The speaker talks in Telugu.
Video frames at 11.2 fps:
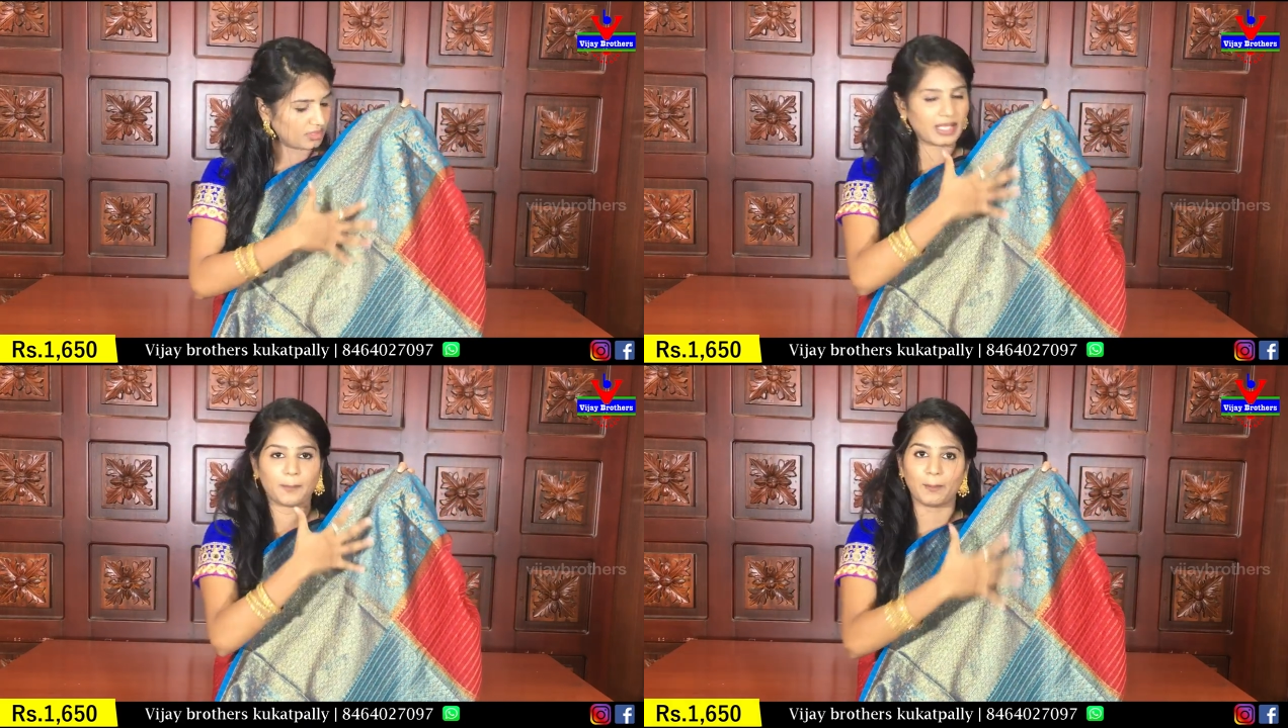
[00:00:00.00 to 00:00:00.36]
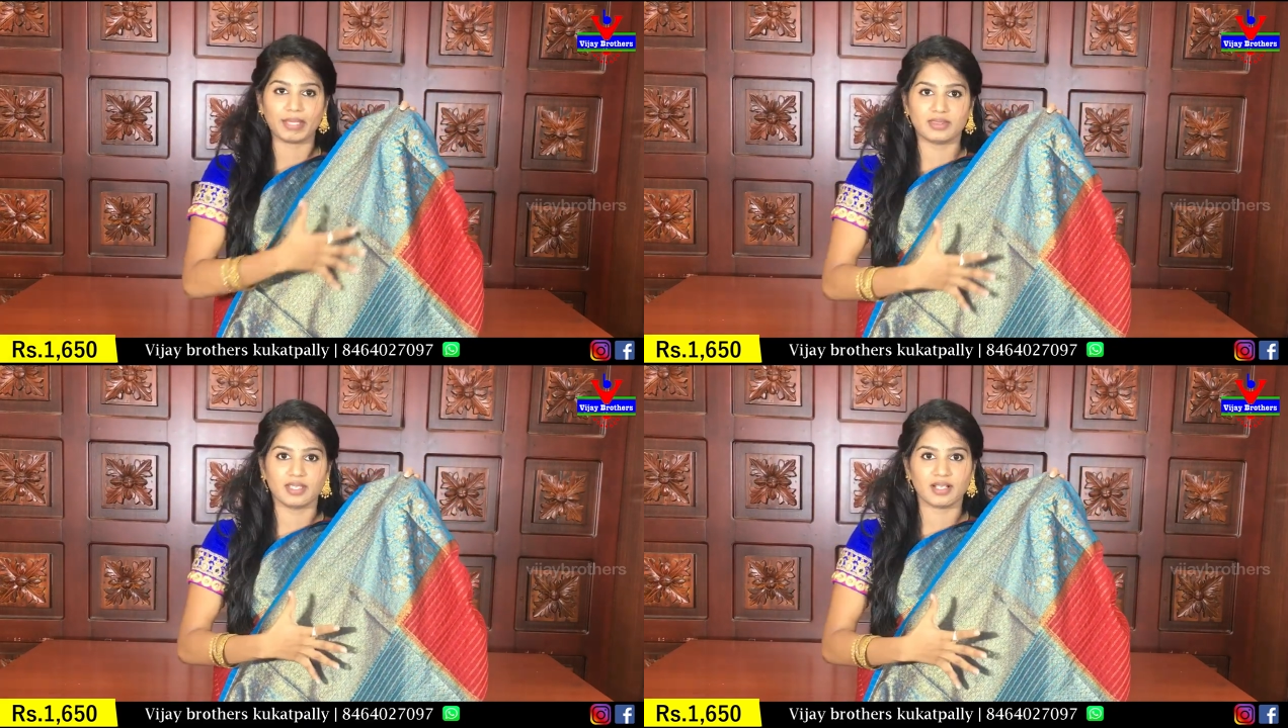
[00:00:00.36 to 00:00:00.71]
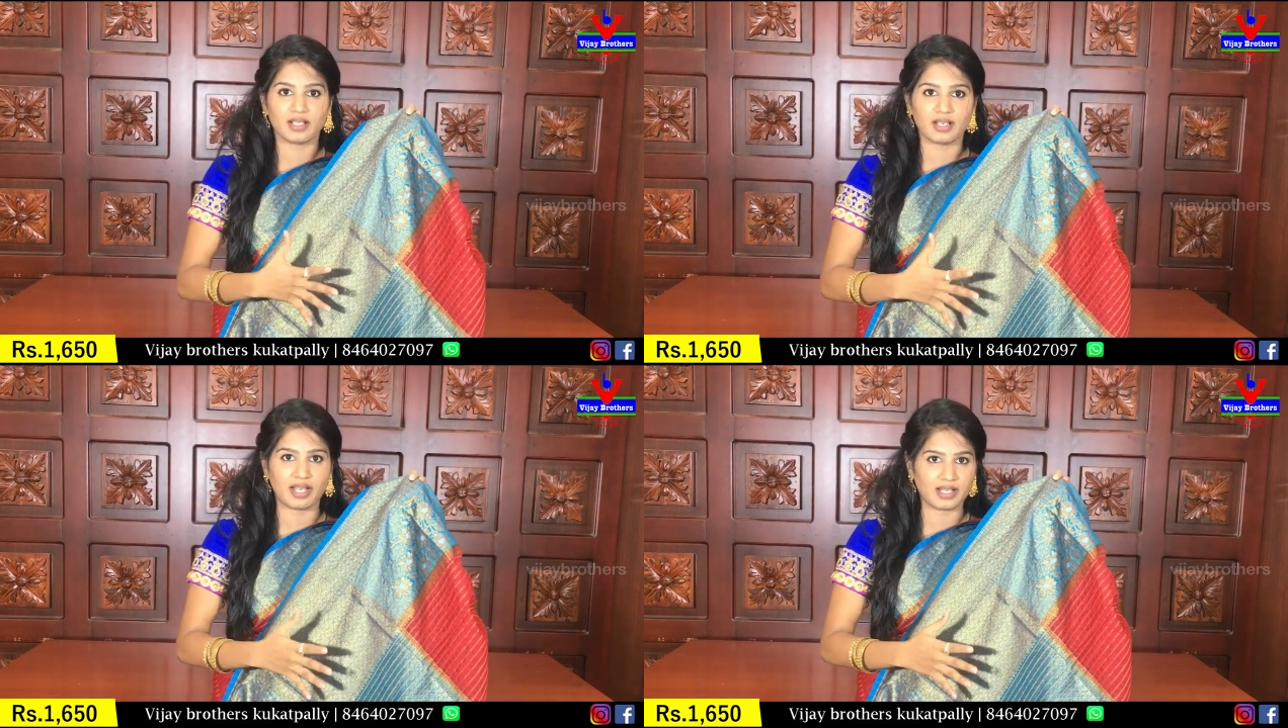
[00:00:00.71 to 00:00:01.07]
లైక్
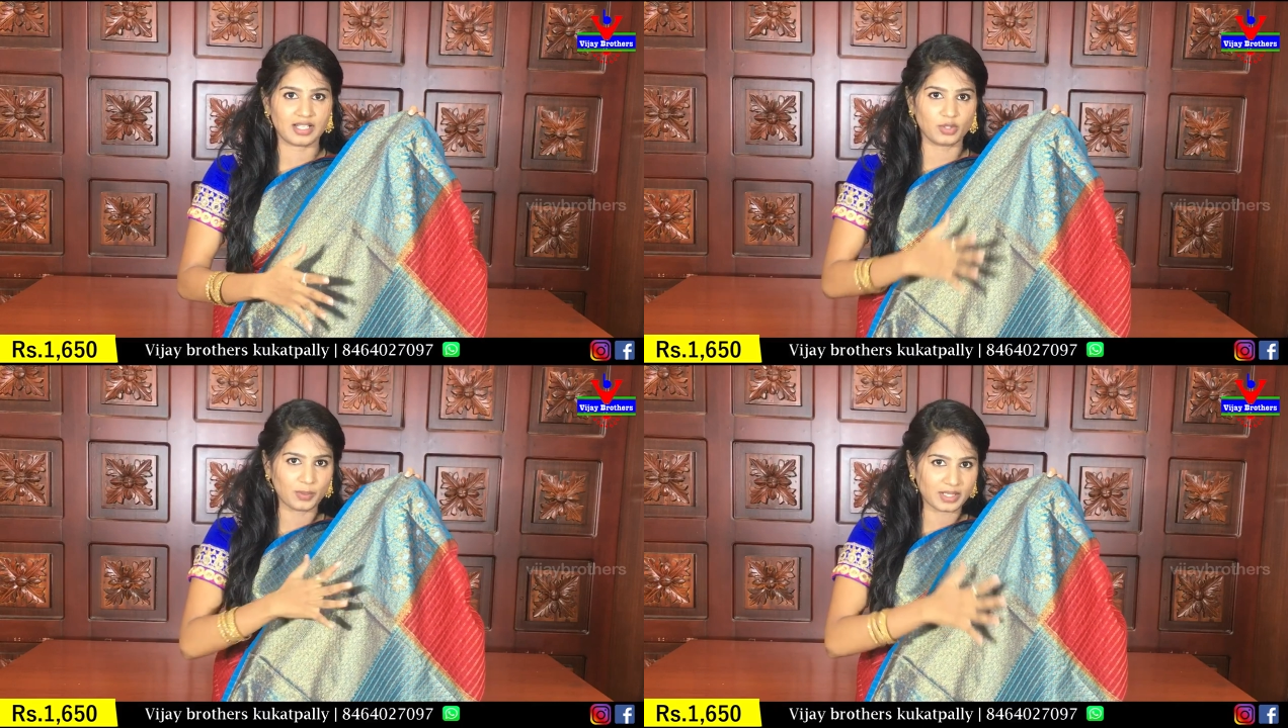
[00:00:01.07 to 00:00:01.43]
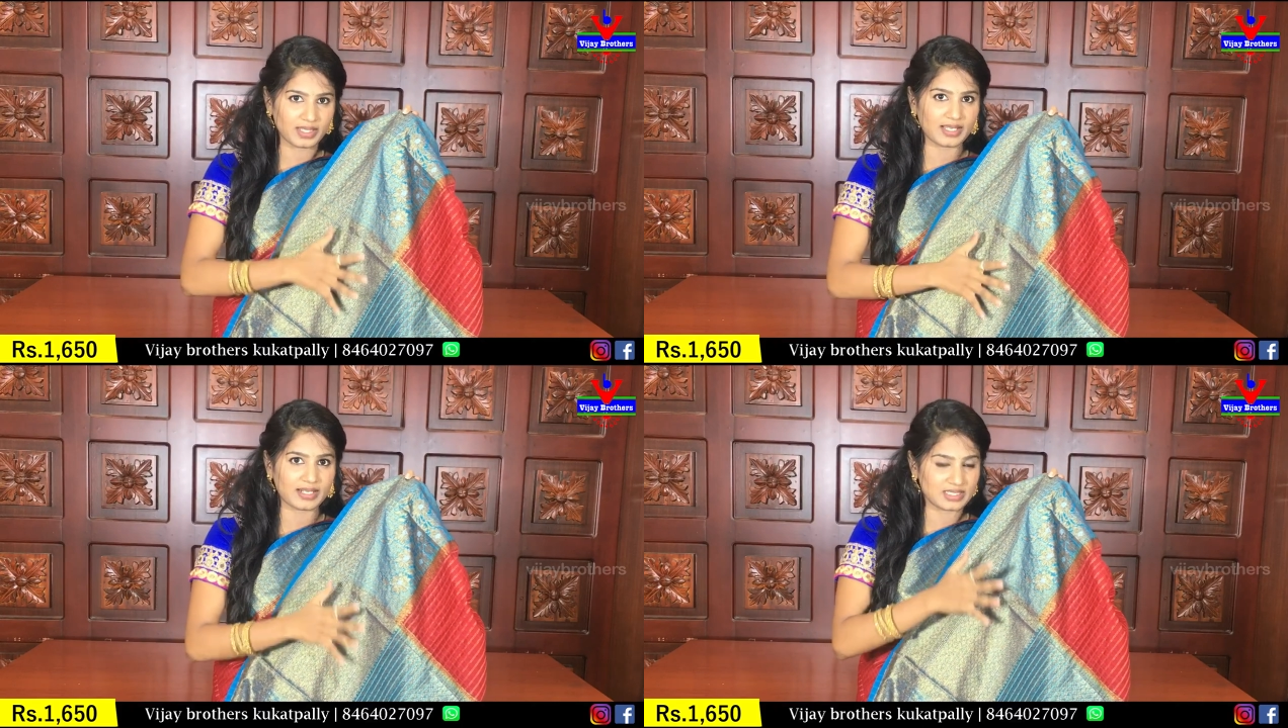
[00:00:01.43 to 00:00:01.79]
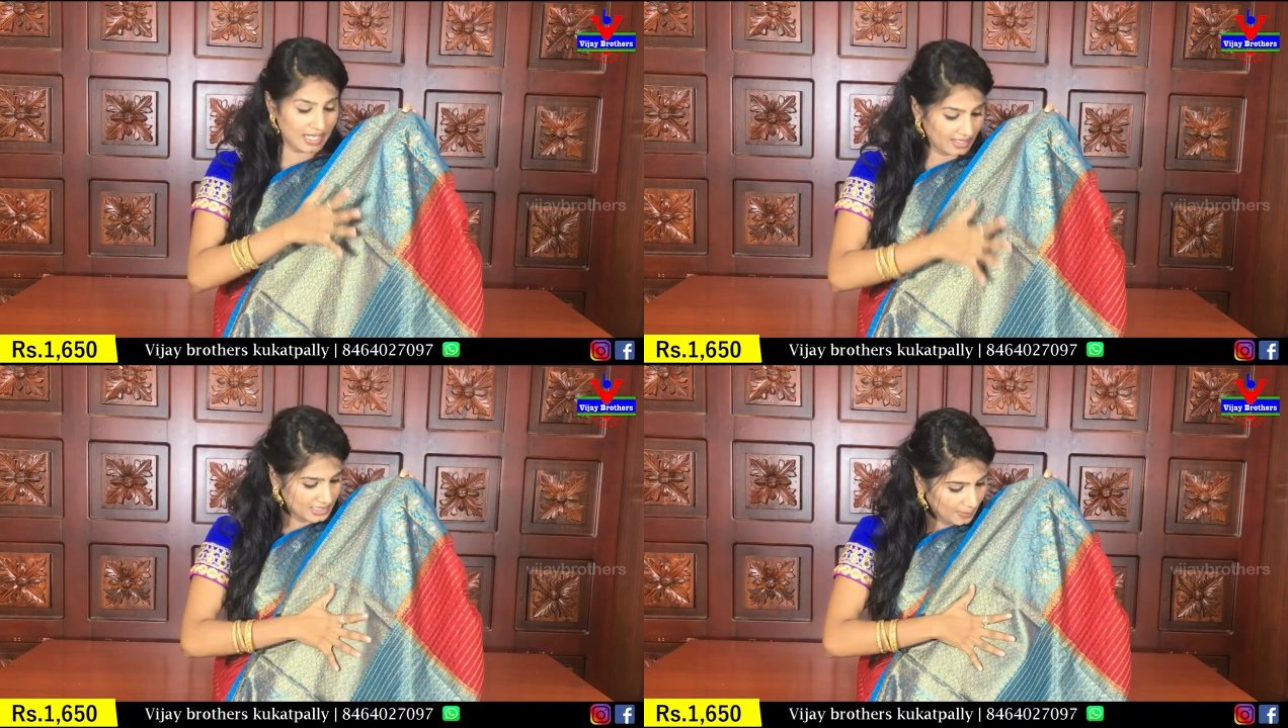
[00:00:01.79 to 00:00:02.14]
పెద్దగా రాలేదు మనకి ఇక్కడ
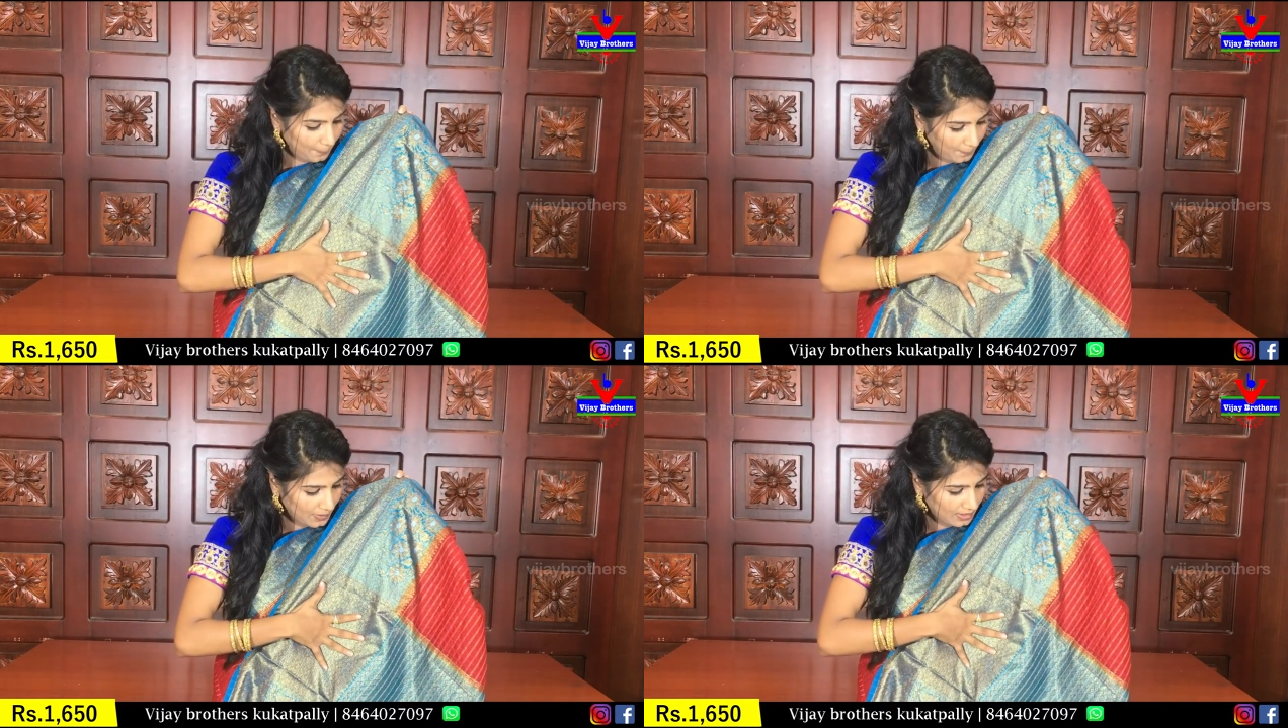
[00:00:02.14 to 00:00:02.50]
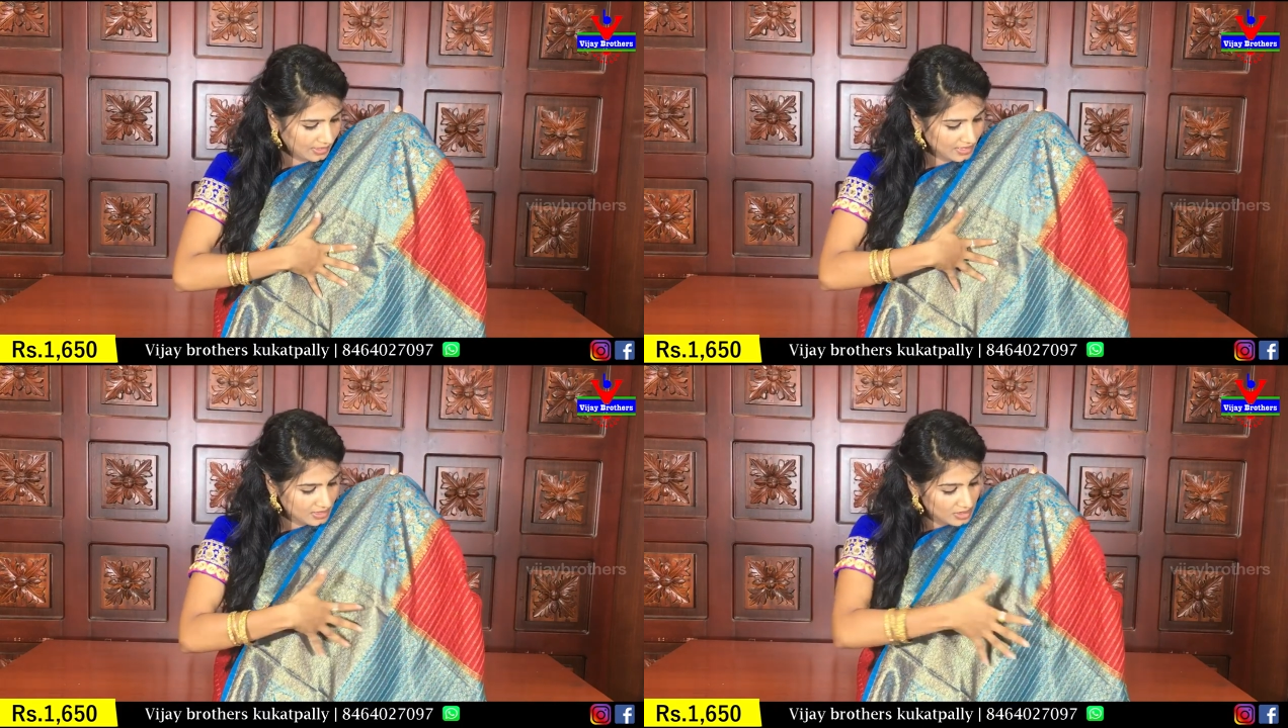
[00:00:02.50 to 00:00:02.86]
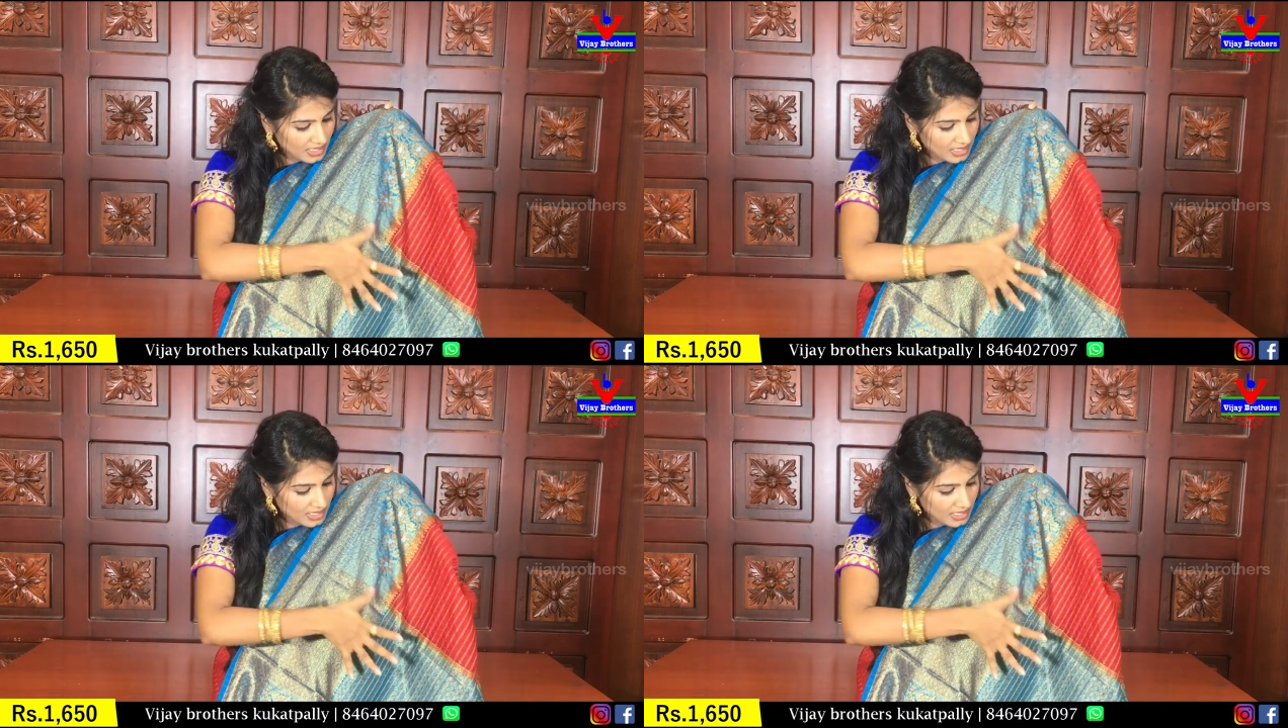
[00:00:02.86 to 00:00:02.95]
చాలా సింపుల్గా